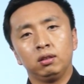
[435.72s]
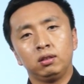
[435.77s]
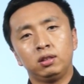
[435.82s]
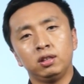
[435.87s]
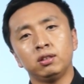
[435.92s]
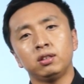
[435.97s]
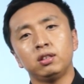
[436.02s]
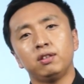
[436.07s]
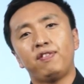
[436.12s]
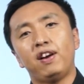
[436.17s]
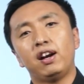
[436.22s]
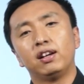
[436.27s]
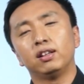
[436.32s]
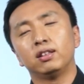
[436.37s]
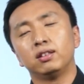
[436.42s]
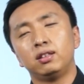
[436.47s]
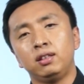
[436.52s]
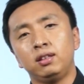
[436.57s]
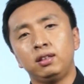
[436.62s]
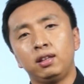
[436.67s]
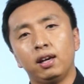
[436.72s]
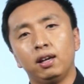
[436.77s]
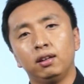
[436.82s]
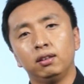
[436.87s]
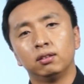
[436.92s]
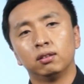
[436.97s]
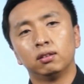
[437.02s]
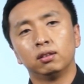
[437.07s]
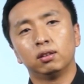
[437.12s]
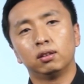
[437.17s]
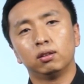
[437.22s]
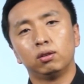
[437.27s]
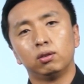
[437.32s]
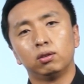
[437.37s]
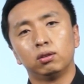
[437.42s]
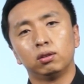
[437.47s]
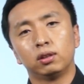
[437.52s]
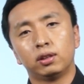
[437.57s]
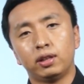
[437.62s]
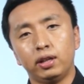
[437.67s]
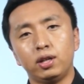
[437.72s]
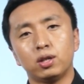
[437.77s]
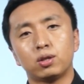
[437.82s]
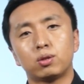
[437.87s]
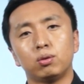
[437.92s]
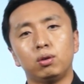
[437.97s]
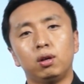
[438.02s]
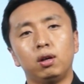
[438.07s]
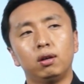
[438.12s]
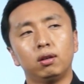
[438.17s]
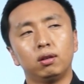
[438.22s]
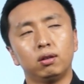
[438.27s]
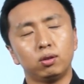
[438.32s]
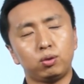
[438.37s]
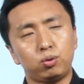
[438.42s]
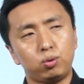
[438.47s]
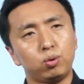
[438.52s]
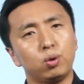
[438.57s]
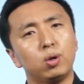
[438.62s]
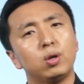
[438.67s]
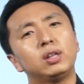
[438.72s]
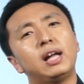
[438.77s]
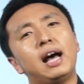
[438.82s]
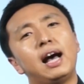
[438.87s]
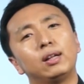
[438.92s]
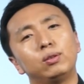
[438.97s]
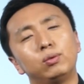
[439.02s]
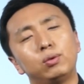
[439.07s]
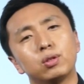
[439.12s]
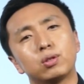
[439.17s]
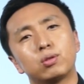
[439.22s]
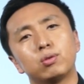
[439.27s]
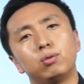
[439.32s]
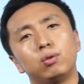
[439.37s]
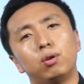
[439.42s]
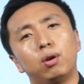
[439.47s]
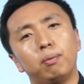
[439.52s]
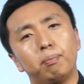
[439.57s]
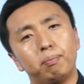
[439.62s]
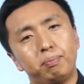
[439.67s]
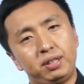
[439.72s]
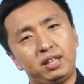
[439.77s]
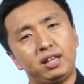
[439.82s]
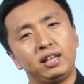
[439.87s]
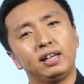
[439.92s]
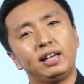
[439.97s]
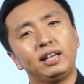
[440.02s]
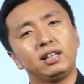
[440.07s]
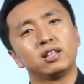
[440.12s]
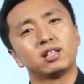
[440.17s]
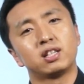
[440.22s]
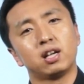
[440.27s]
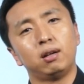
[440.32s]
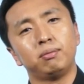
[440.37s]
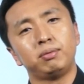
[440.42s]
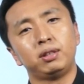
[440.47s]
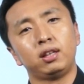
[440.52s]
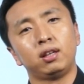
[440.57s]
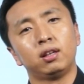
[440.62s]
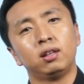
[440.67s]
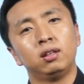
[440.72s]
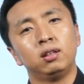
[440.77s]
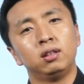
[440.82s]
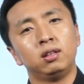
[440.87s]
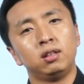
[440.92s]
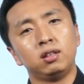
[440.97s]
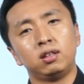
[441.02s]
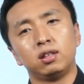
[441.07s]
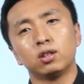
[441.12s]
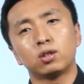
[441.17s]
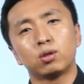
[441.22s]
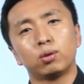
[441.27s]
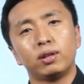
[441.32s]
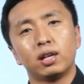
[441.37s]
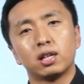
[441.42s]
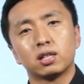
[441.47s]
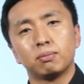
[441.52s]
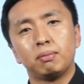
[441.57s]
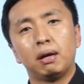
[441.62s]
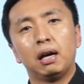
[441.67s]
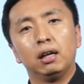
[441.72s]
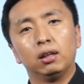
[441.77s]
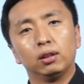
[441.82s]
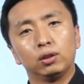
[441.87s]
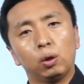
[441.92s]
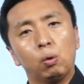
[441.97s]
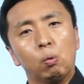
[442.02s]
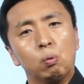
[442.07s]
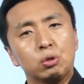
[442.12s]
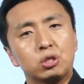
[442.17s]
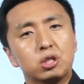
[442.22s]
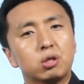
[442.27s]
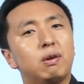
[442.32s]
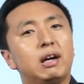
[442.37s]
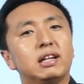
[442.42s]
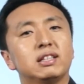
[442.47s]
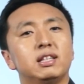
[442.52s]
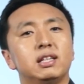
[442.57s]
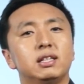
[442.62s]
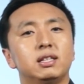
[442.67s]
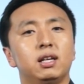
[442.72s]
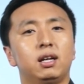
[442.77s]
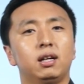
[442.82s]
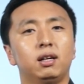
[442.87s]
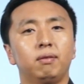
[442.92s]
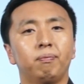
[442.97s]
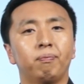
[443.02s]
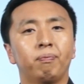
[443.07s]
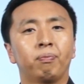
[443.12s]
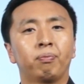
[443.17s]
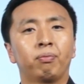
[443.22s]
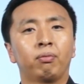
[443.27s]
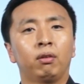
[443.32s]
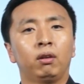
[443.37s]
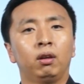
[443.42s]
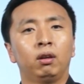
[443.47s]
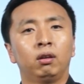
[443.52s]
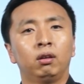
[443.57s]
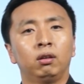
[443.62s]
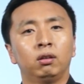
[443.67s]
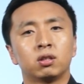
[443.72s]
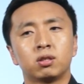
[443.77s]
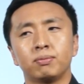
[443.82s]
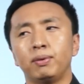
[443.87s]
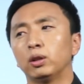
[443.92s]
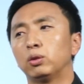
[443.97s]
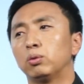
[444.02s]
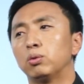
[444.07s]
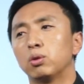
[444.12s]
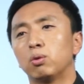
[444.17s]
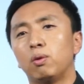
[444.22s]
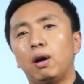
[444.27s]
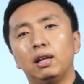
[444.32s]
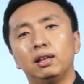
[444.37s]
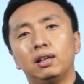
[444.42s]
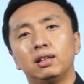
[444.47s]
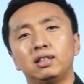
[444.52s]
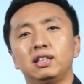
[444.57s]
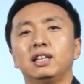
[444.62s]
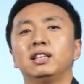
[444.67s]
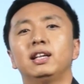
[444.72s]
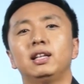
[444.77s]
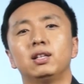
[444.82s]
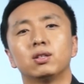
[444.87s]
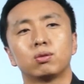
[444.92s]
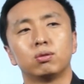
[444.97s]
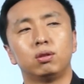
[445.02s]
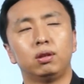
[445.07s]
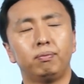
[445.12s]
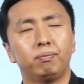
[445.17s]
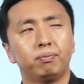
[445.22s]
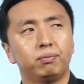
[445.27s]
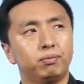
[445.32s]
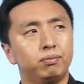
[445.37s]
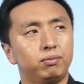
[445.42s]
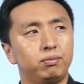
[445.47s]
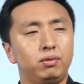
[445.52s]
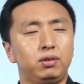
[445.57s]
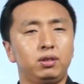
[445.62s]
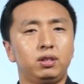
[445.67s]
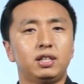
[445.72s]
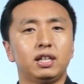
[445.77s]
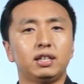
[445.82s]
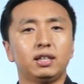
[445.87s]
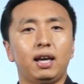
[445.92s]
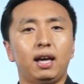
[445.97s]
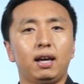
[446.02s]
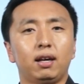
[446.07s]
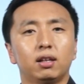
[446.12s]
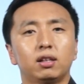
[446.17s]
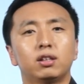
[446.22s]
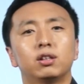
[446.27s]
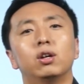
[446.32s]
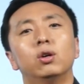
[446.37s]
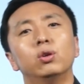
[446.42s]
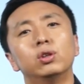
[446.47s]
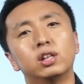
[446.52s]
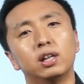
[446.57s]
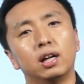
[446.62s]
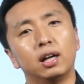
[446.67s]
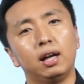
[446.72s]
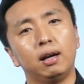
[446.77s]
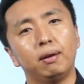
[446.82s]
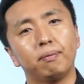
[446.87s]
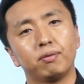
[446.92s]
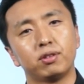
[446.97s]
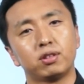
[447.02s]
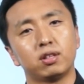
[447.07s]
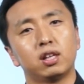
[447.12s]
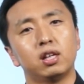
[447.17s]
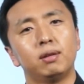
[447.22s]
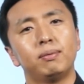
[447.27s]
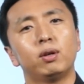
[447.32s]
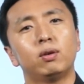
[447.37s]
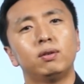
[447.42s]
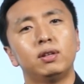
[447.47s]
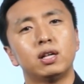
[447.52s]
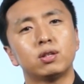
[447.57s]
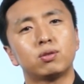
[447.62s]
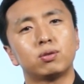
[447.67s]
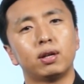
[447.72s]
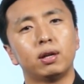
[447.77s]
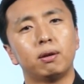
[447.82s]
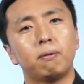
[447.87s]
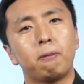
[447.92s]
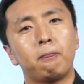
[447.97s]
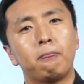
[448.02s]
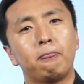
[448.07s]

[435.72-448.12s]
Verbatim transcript: 经济发展到今天，可以说绝大多数品类的商品已经出现什么同质化现象了。什么叫同质化呢？简单的说，你现在口渴了，想喝瓶矿泉水。